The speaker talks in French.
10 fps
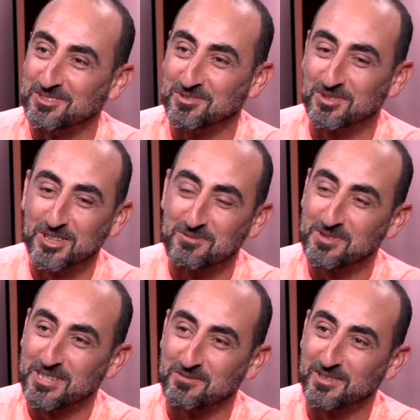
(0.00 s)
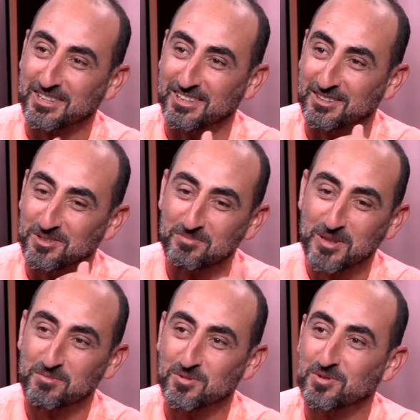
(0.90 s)
Donc quand vous avez euh, le
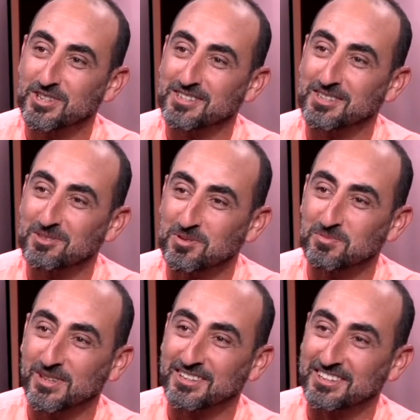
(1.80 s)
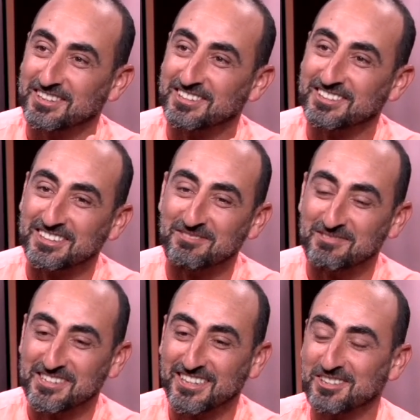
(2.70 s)
pape du jazz éthiopien qui,
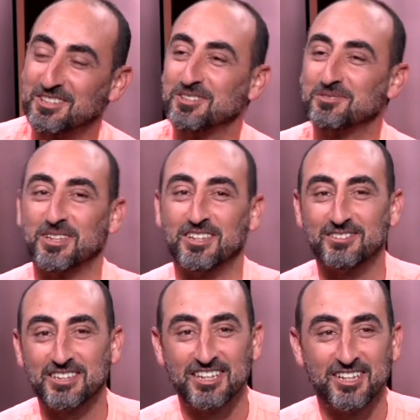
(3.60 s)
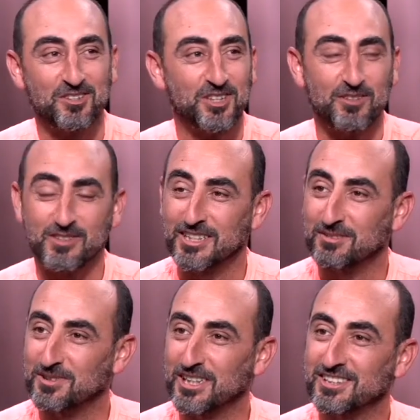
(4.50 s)
vit ça, déjà on, avait
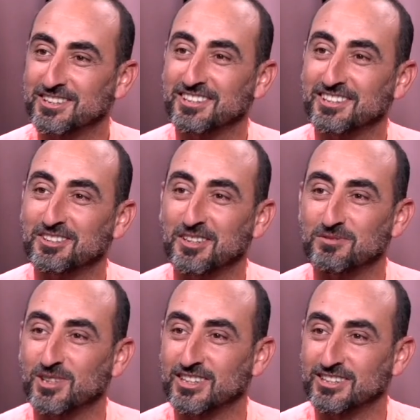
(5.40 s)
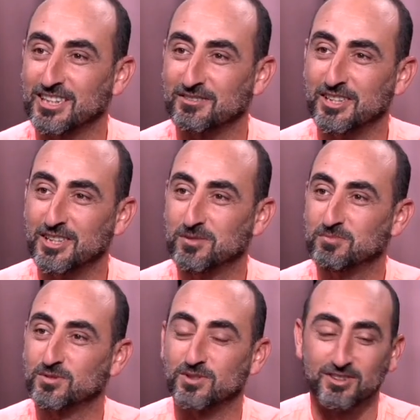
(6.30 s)
cette fierté d'avoir
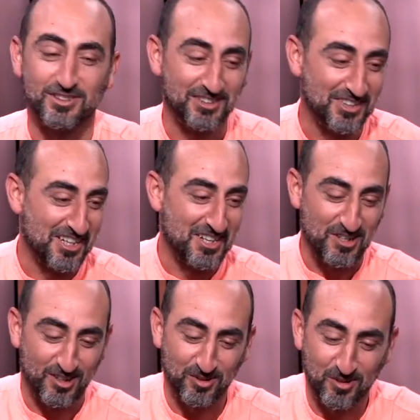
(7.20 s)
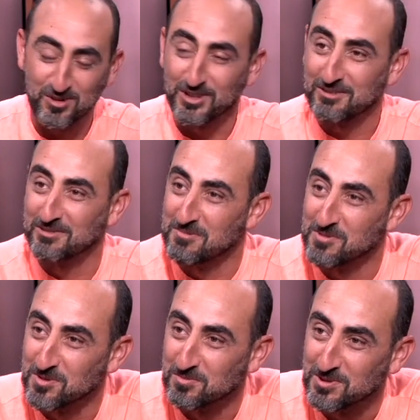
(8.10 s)
travaillé pour euh, rendre le rêve d'un
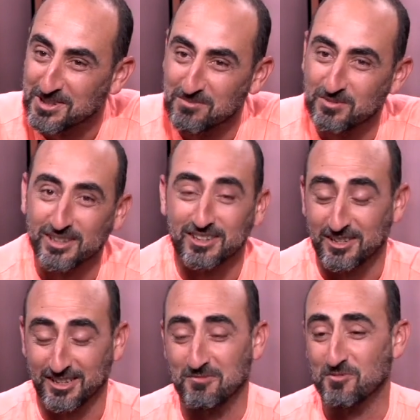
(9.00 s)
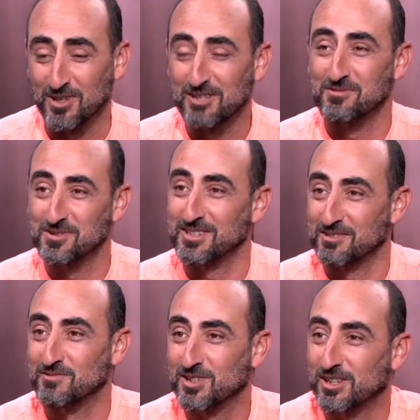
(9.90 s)
monsieur possible et, mon rêve
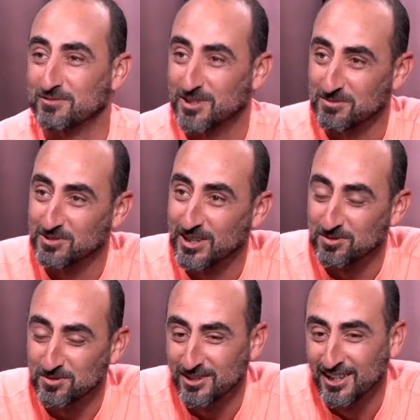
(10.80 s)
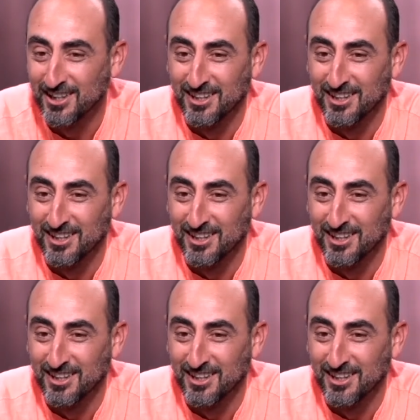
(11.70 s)
aussi à moi d'avoir Moulatou.